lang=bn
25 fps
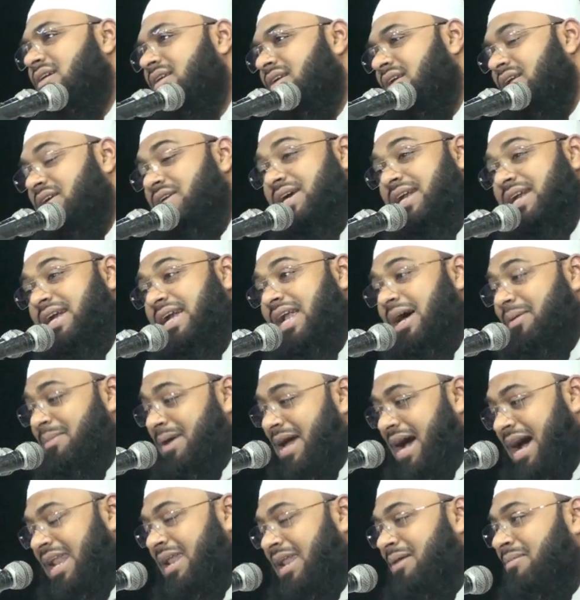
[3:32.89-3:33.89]
নিজের নামে
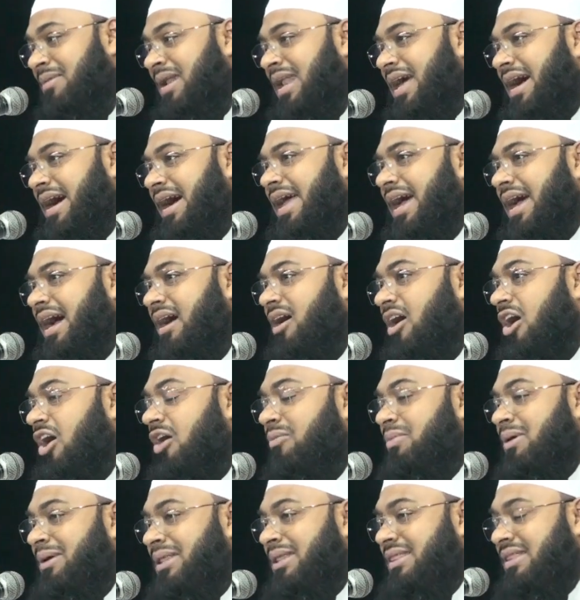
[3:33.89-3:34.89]
আলেম লাগায়া
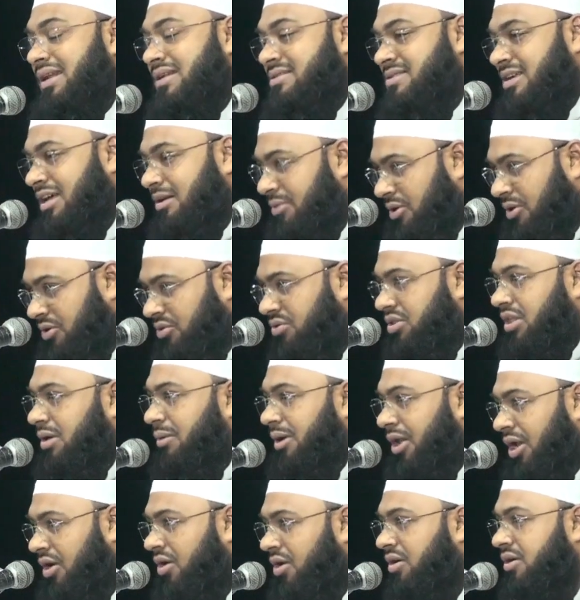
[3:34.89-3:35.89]
কওমি মাদ্রাসার বিরুদ্ধে
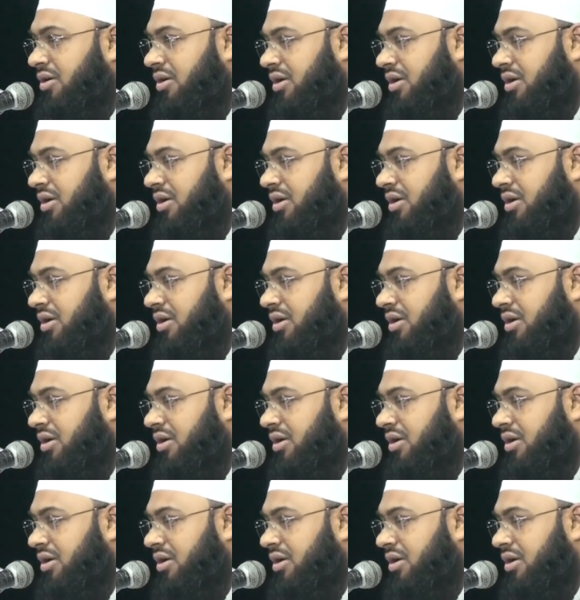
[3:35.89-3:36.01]
বলো